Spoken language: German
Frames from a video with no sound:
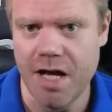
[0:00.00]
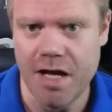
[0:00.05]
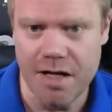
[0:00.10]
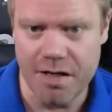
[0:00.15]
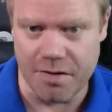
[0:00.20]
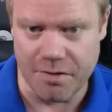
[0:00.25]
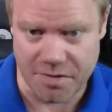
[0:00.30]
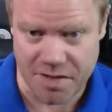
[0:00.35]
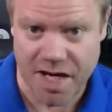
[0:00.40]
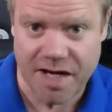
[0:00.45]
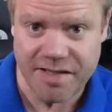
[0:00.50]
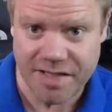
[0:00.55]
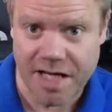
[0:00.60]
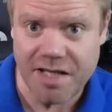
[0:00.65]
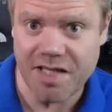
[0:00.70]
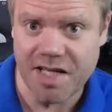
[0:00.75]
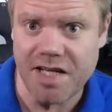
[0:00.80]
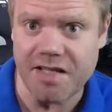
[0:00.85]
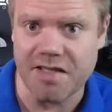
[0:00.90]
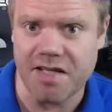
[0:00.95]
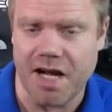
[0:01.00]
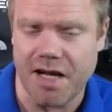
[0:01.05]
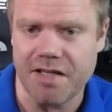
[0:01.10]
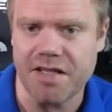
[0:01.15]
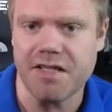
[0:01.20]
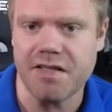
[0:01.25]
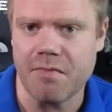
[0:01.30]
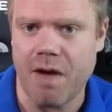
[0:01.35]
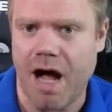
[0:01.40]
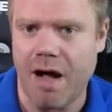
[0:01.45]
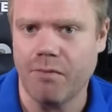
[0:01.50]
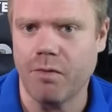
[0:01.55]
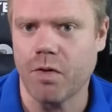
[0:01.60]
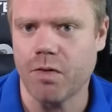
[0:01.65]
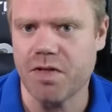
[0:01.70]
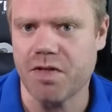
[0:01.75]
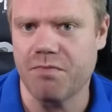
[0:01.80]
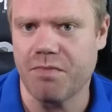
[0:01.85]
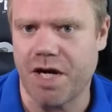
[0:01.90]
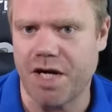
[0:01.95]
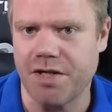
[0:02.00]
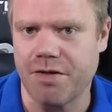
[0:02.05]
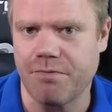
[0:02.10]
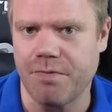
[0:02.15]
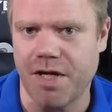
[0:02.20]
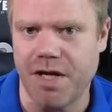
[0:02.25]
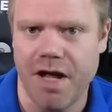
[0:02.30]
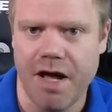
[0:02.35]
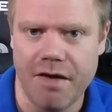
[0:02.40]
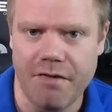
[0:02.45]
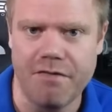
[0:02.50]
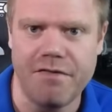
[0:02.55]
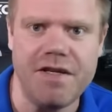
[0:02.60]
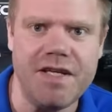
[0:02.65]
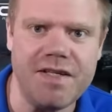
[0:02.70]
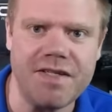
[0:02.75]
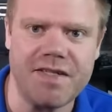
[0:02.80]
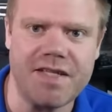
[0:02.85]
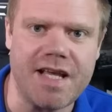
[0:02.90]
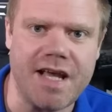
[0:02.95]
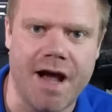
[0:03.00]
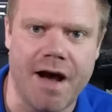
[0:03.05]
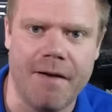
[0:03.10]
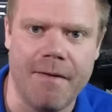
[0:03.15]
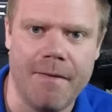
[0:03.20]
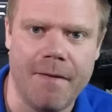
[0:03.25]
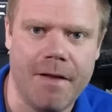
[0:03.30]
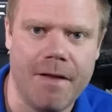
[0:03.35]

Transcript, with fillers: Und ja, da sehen Sie an diesem harmlosen Beispiel, wie sehr